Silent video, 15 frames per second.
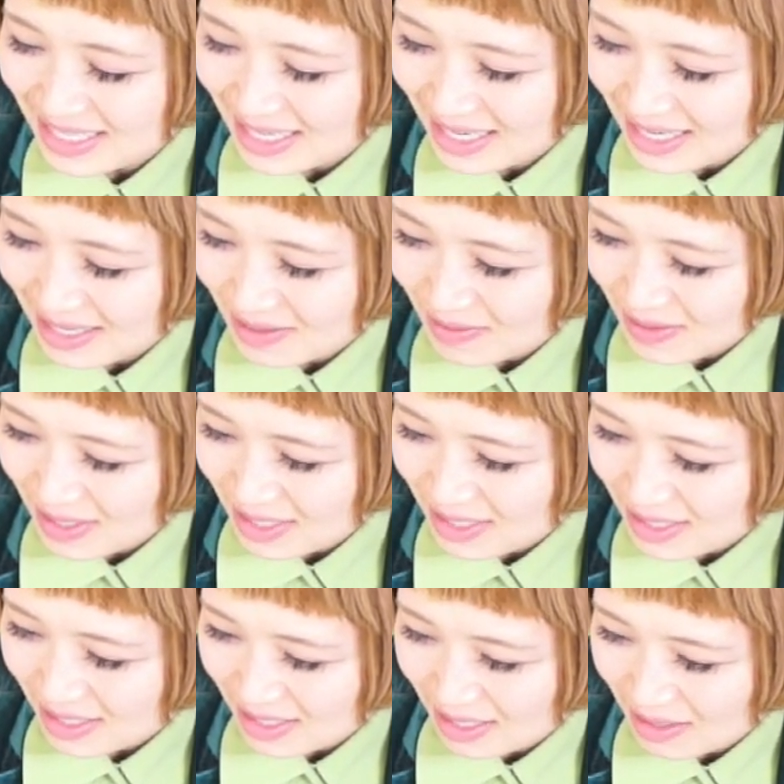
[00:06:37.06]
ンちゃんが動画で
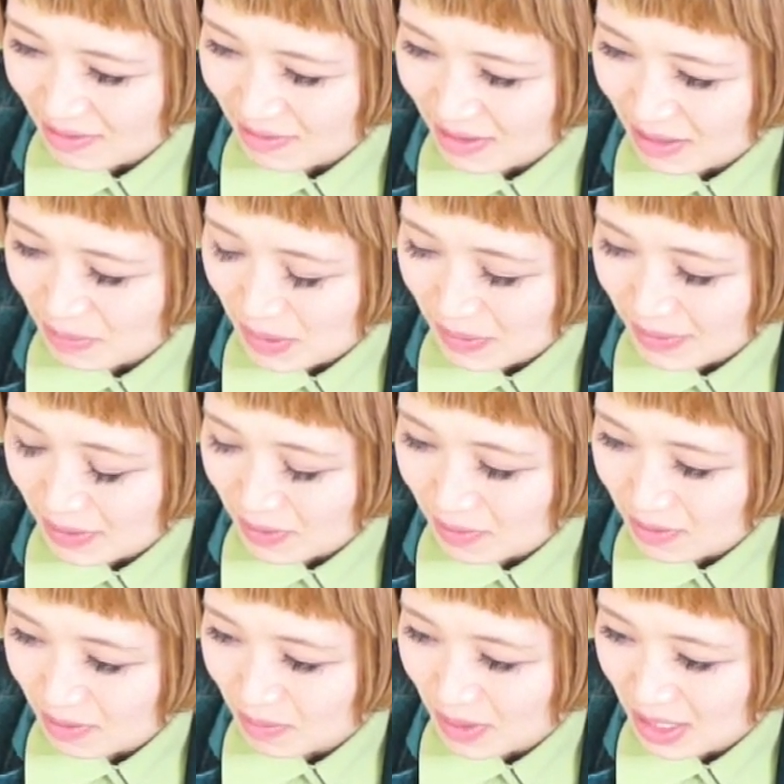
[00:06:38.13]
使っているフライパンはど
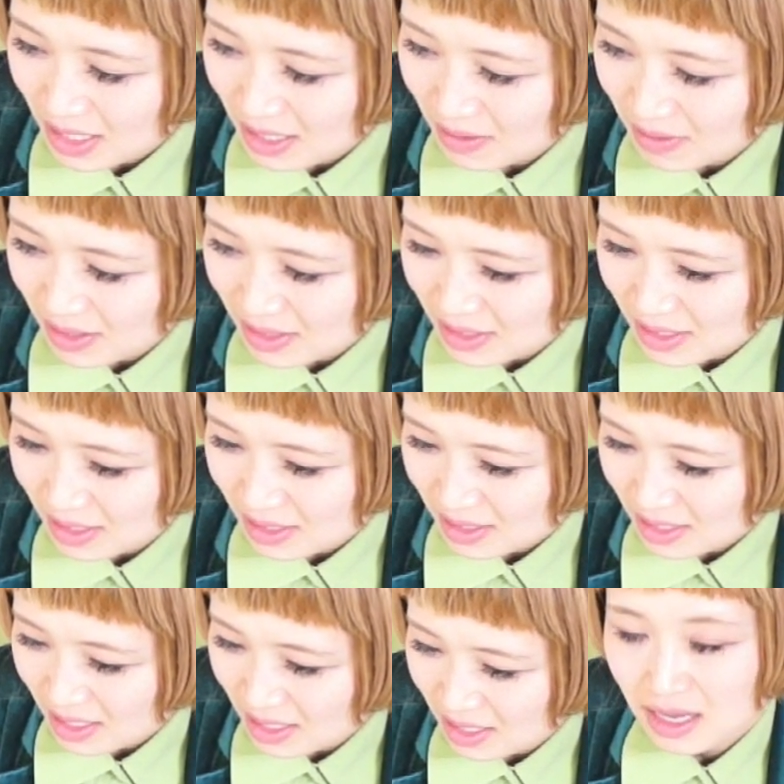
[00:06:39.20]
このメーカーのやつです
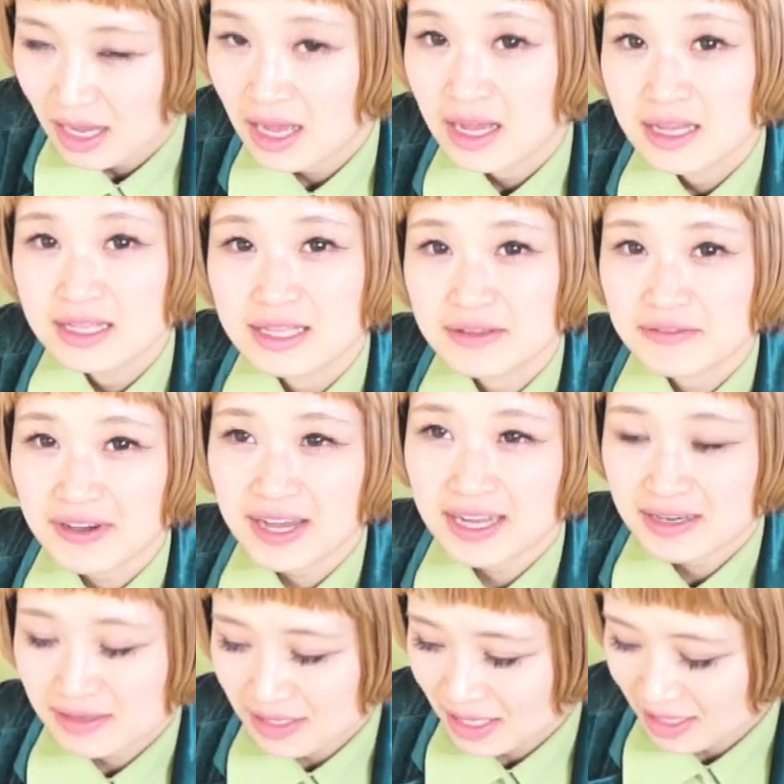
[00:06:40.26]
かあ
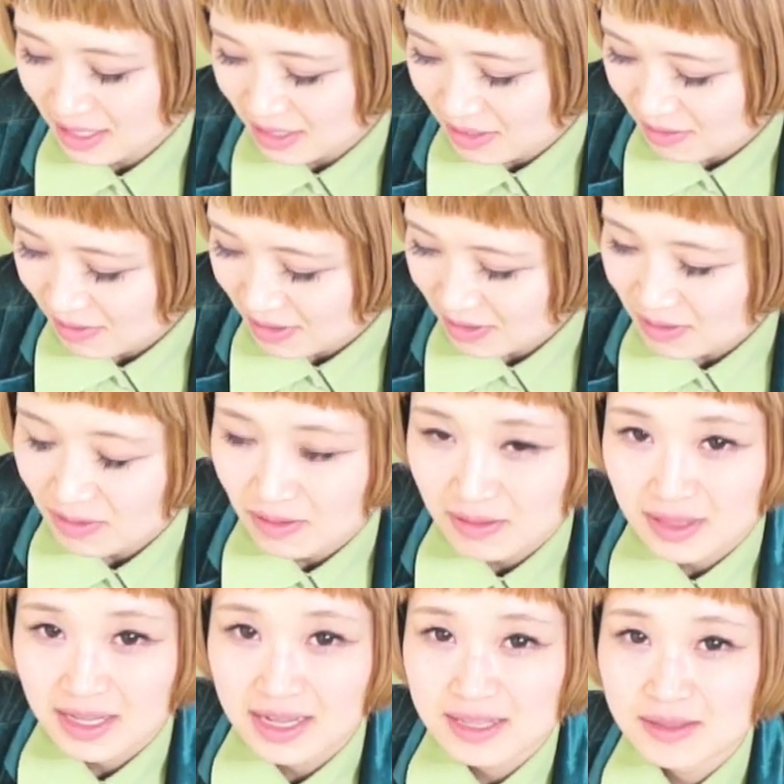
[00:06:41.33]
ティファールさんですよあの
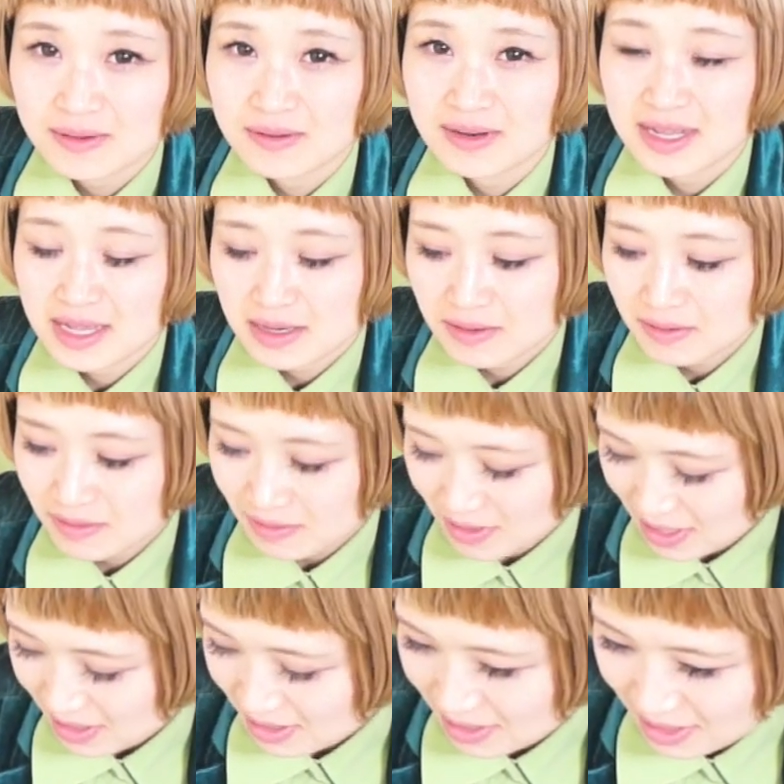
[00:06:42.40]
取っ手が取れるの
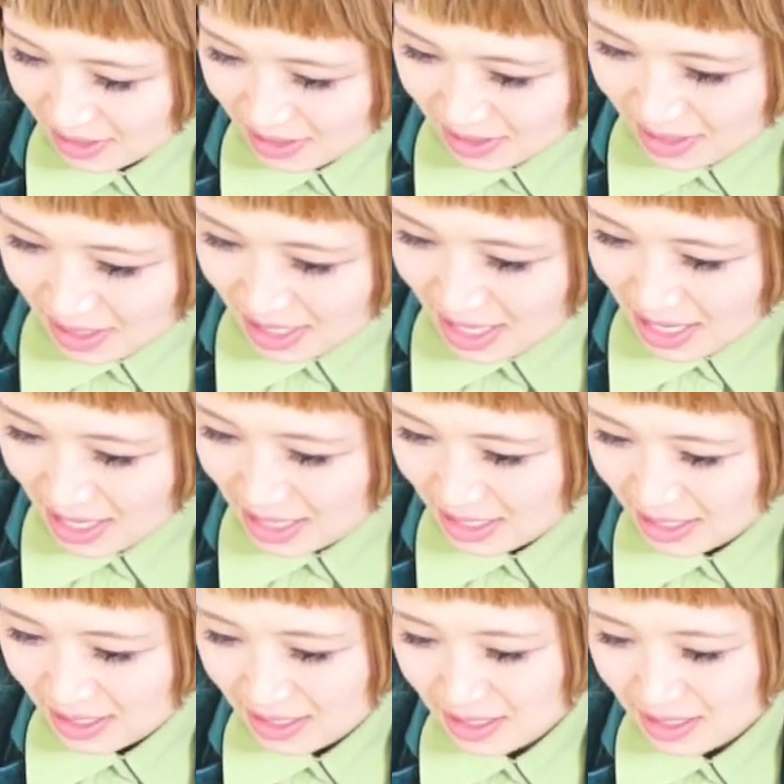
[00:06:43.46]
やつですはい